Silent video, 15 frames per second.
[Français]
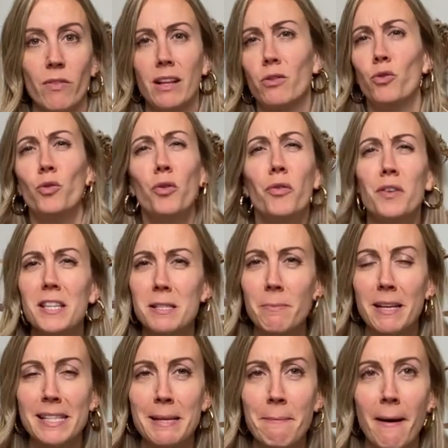va d'office
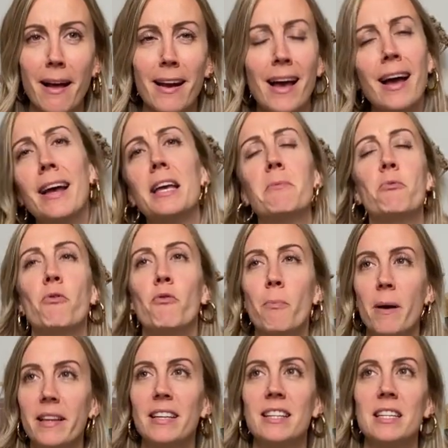passer par là. Et pour vous
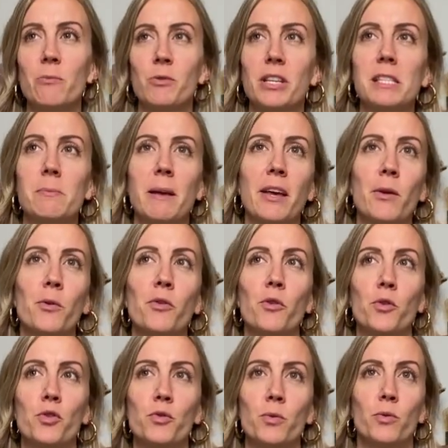partager mon expérience,
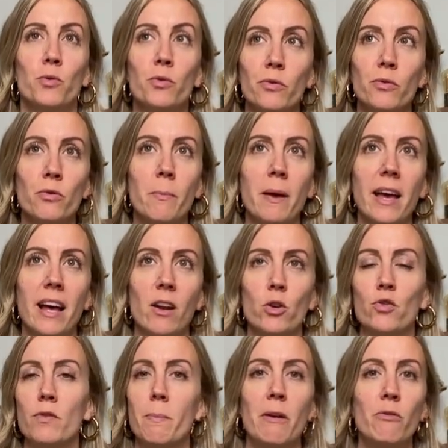quand je suis devenue mère,
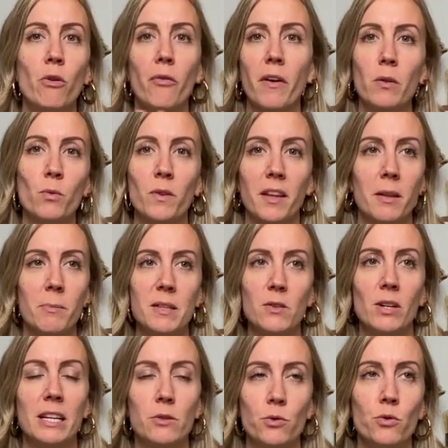alors je ne vais pas vous refaire tout un
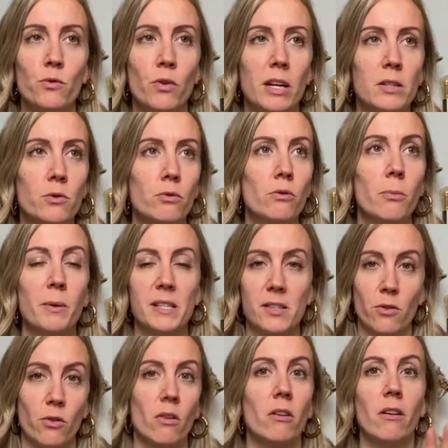épisode là-dessus, je vous rassure, parce que